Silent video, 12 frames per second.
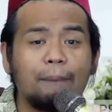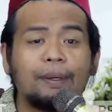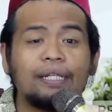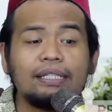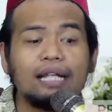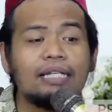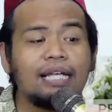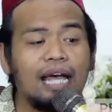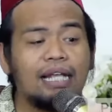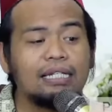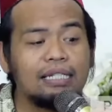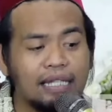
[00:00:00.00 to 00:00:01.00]

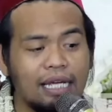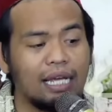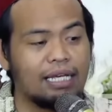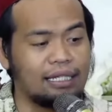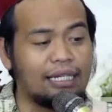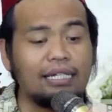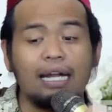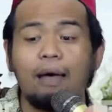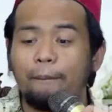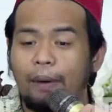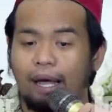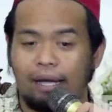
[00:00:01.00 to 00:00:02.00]
Pertanyaannya,
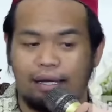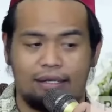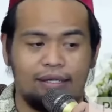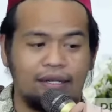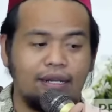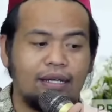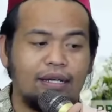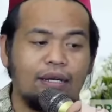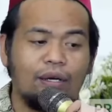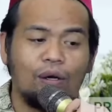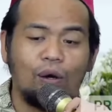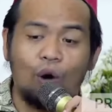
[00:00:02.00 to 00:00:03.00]
kenapa
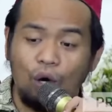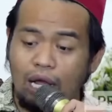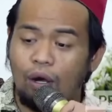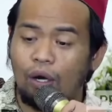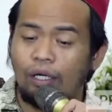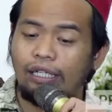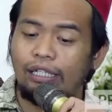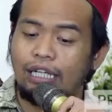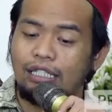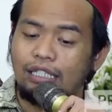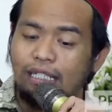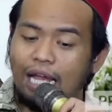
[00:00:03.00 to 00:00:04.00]
orang-orang
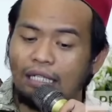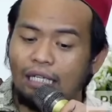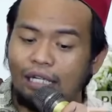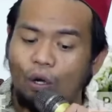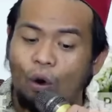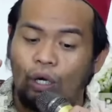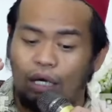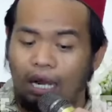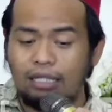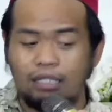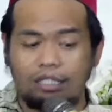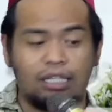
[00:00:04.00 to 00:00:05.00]
yang senang dengan
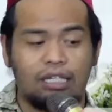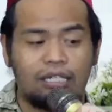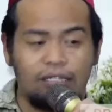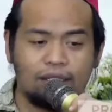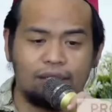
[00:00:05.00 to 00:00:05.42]
orasi